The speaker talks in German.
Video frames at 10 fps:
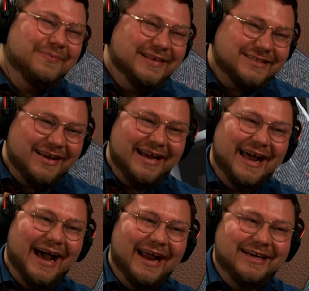bis an
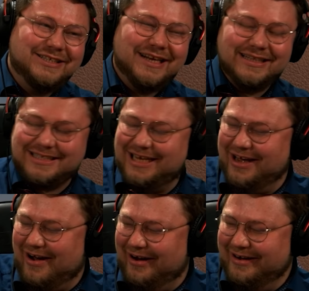der
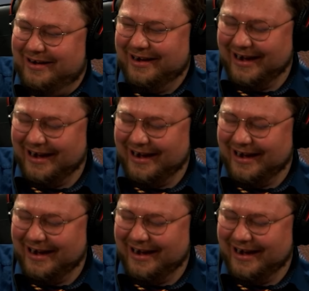Endstation.